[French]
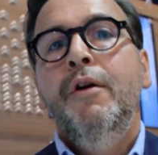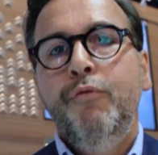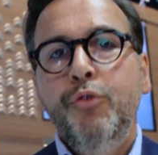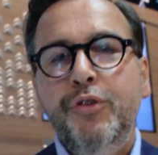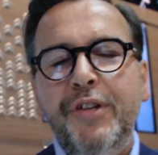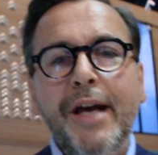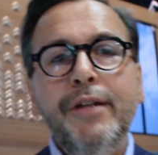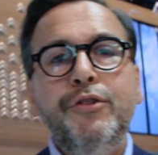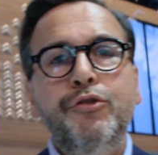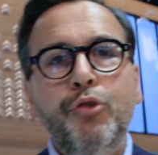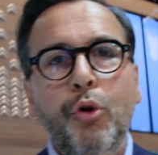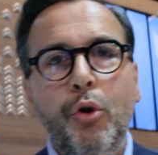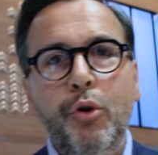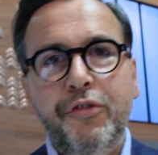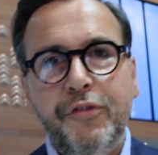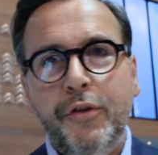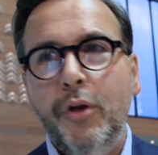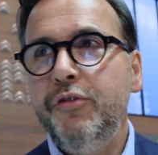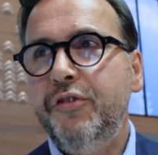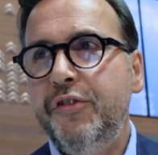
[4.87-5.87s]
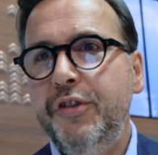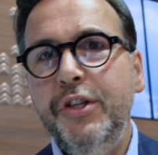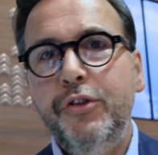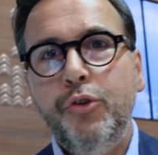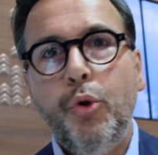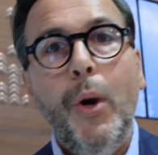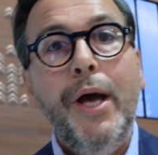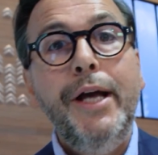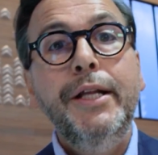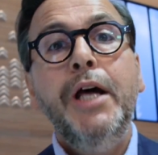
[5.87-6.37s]
Vous êtes sur le stand
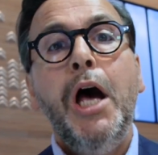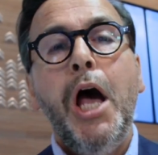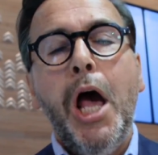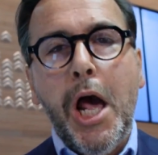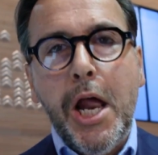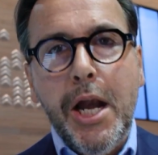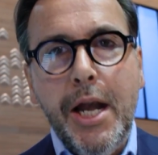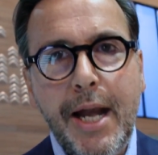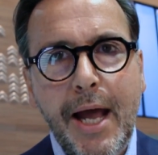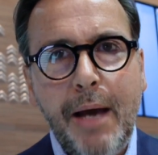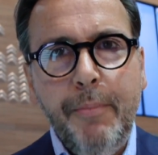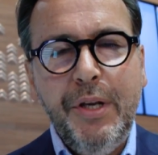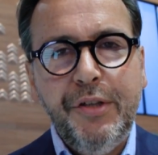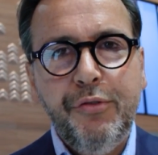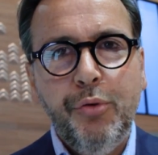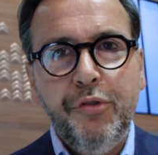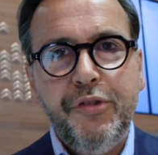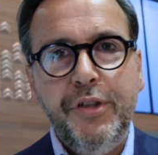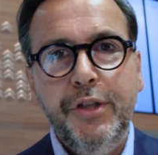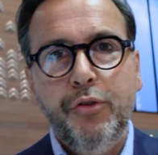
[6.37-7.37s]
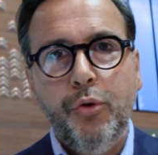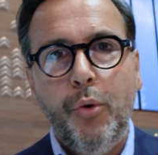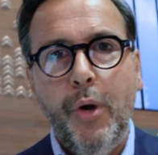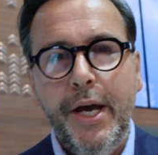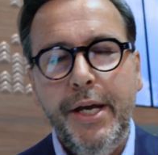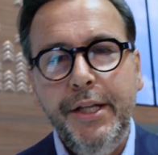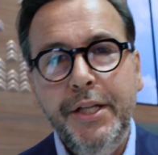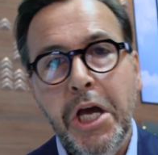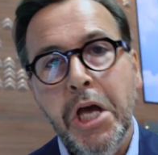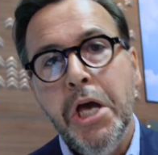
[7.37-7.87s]
Citroën, la maison
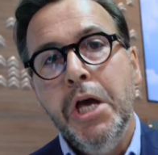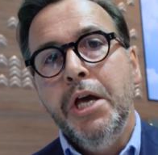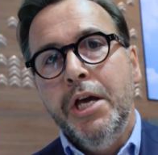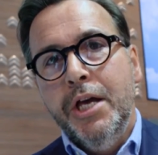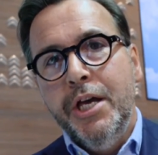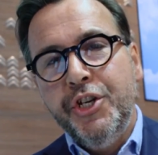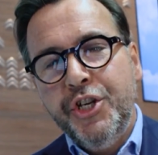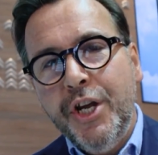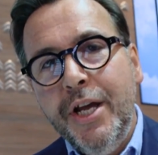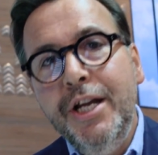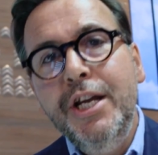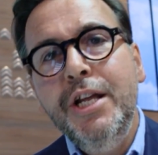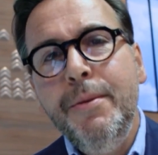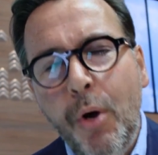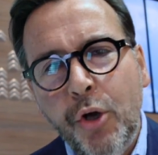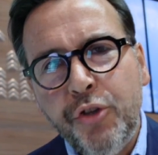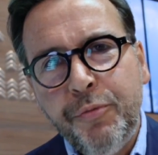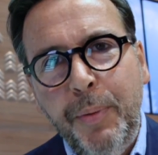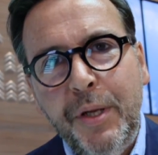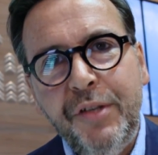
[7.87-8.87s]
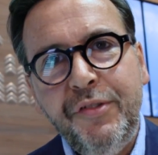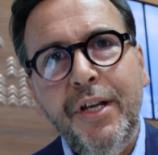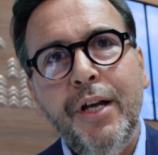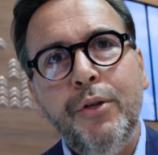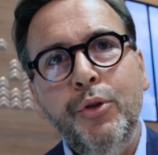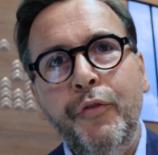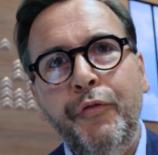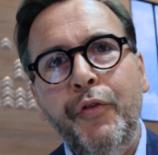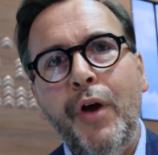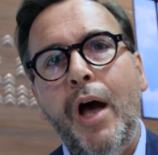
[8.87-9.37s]
Citroën, et j'ai l'immense
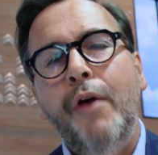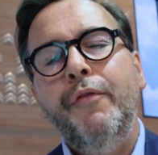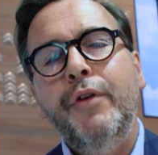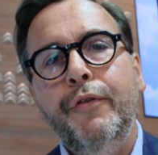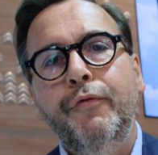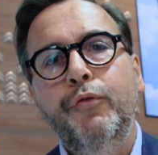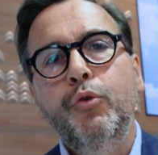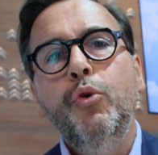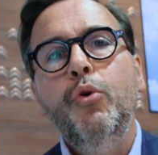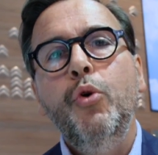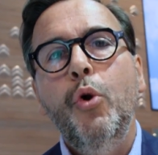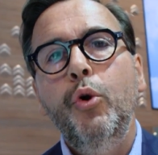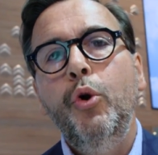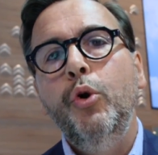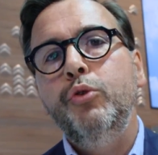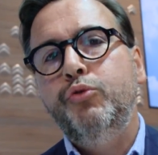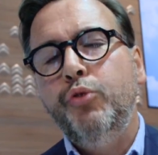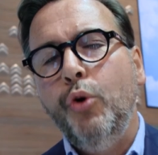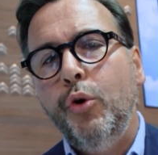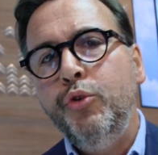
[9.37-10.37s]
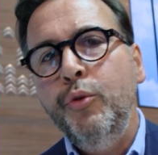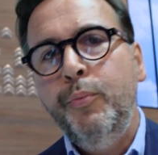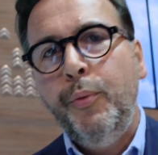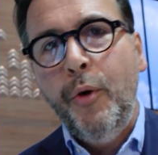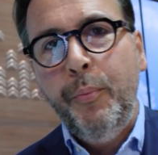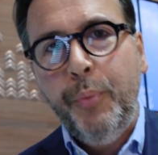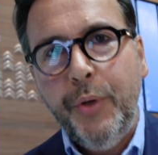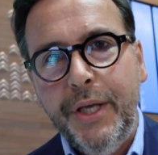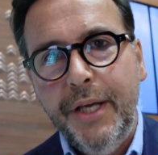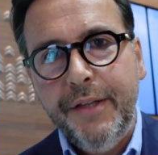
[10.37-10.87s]
plaisir de faire avec vous le tour du
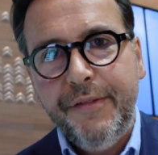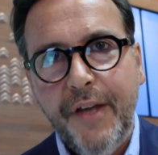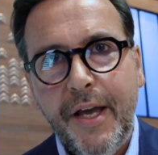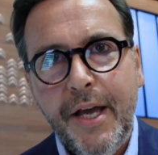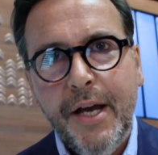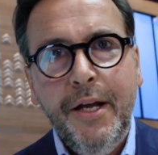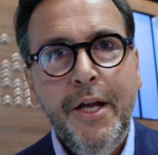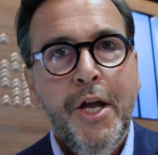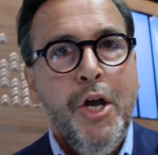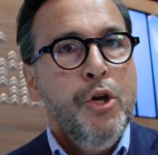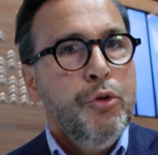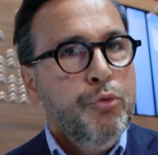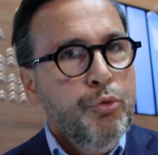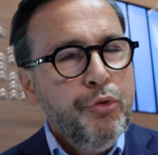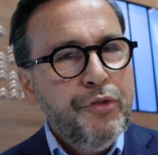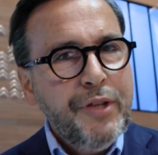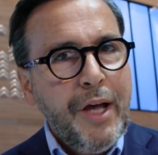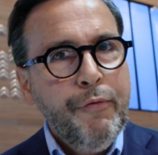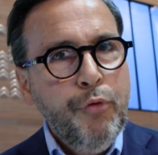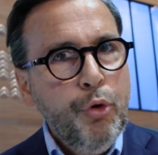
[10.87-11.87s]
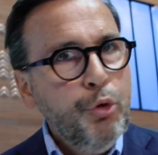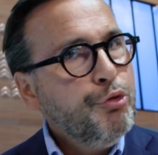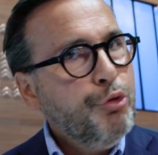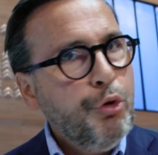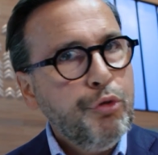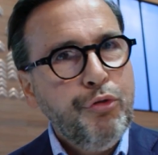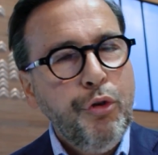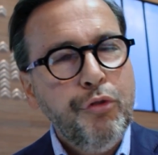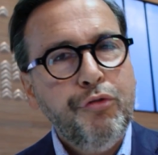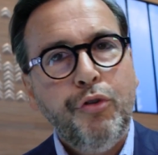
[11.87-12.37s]
propriétaire. Nous avons
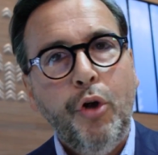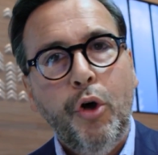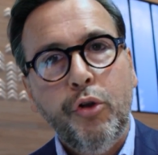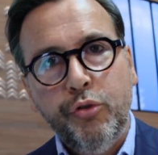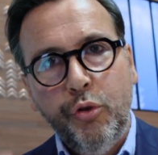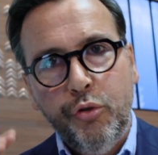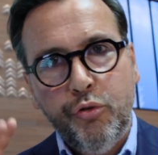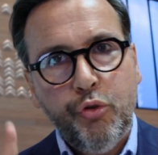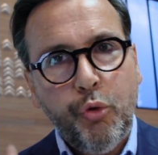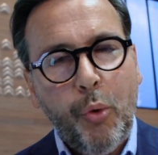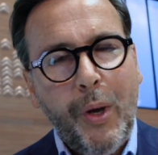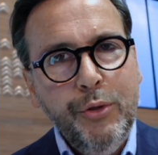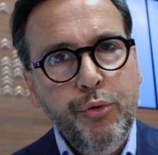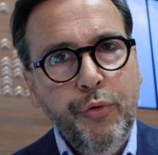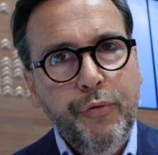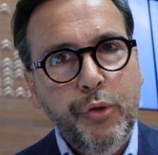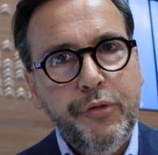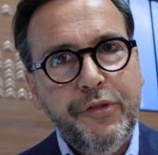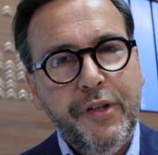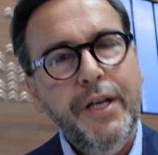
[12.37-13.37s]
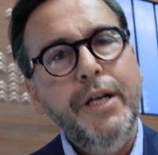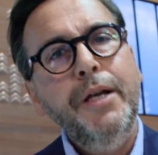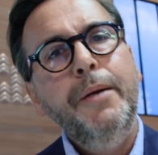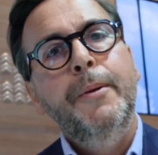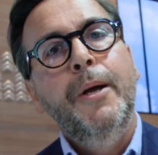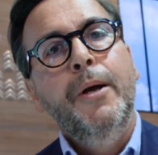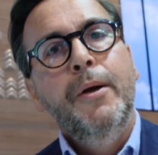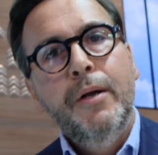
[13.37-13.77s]
sur ce stand trois nouveautés.